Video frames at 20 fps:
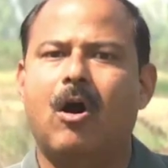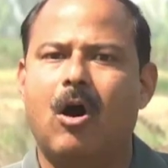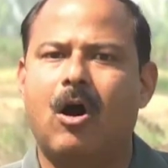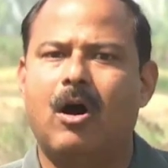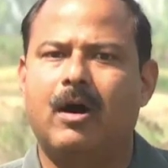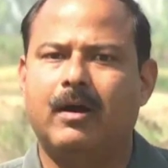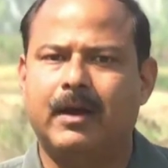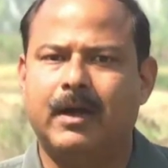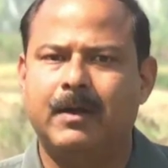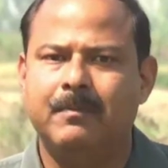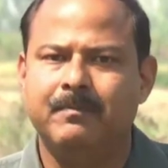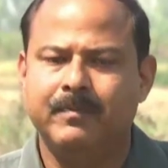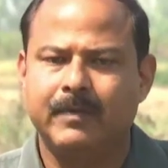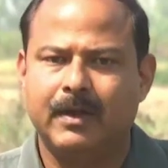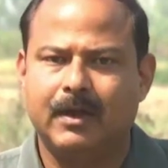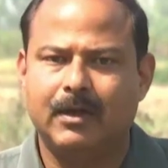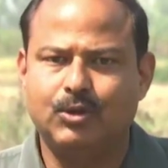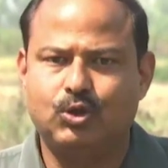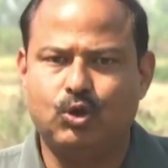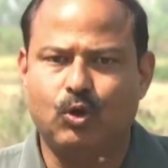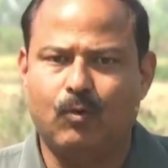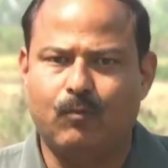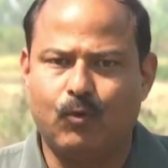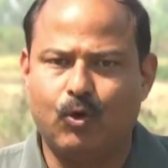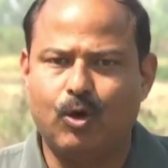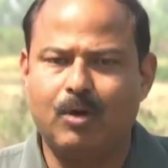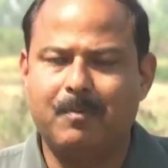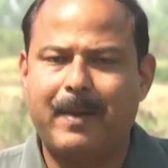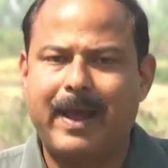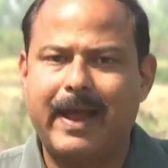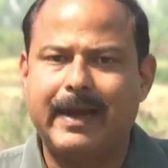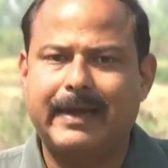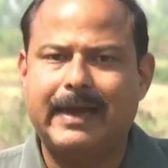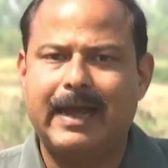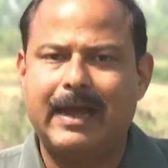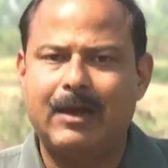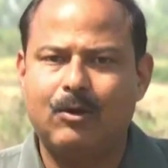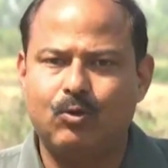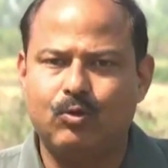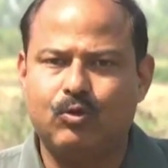और जो वोट बैंक
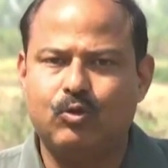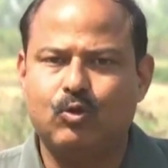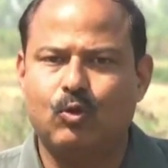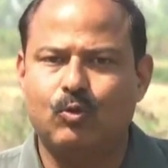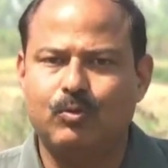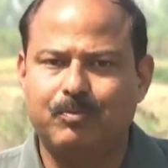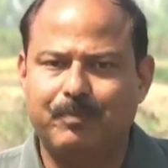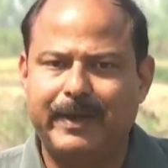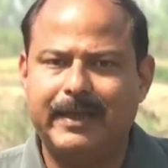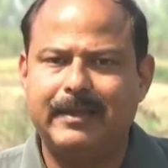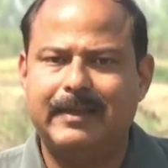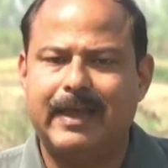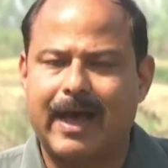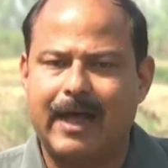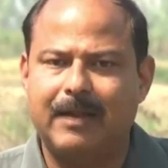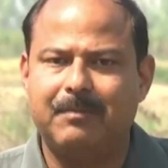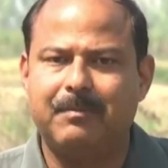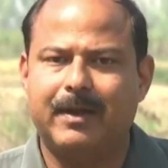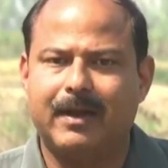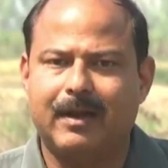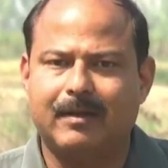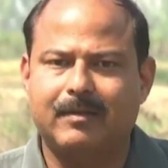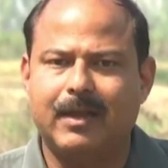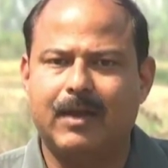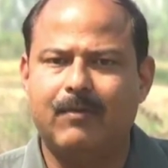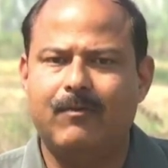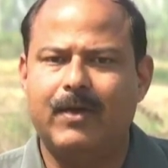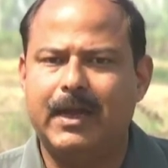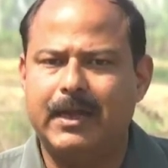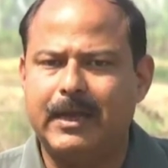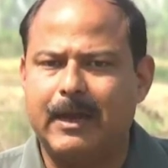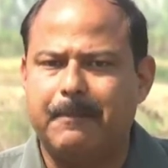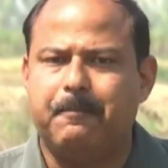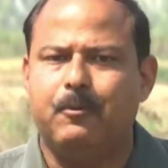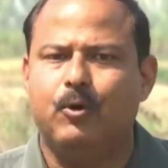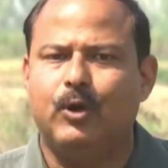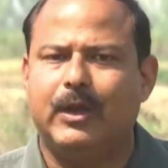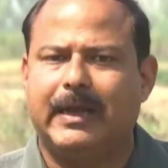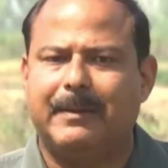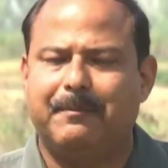है उसको भी ध्यान में रखते हुए यह
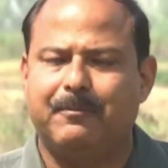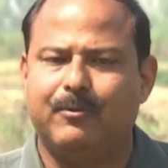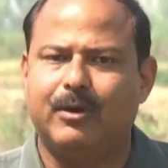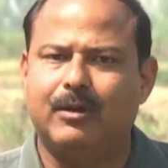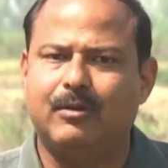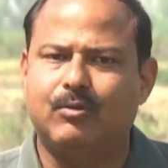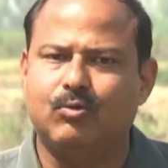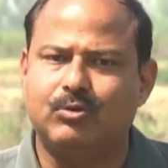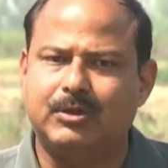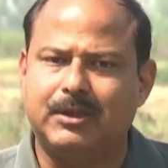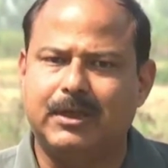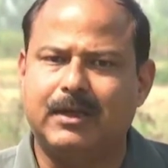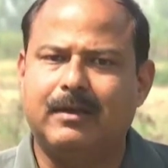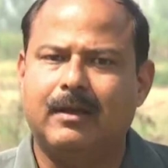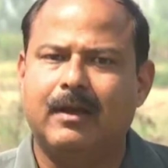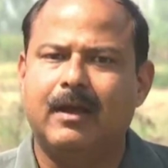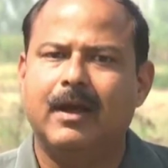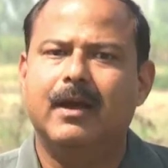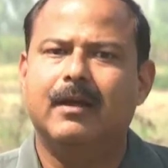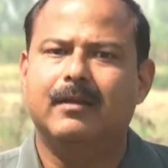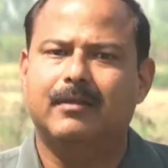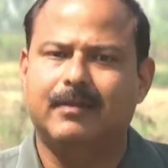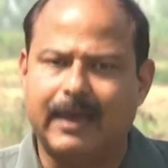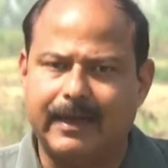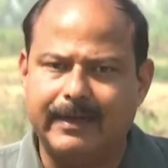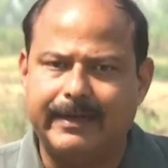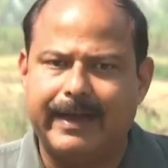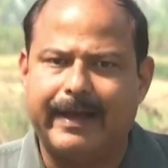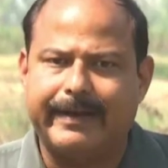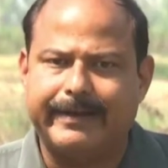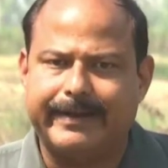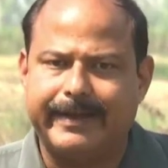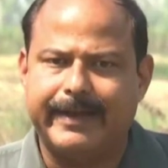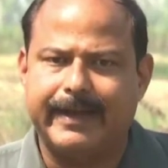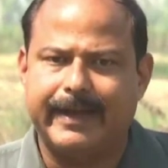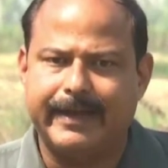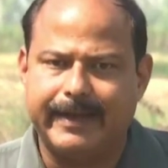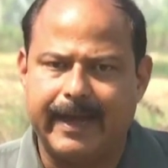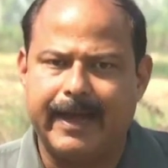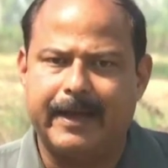पूरी की पूरी सूची तैयार की
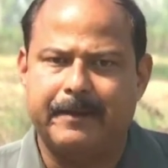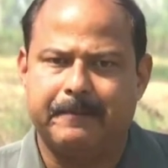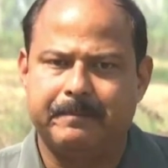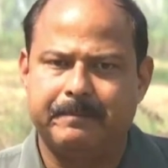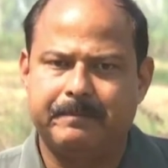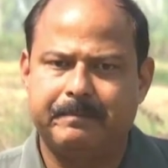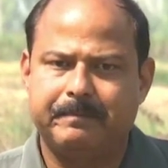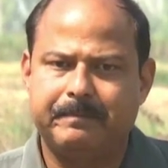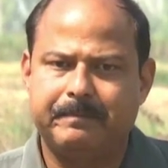गई है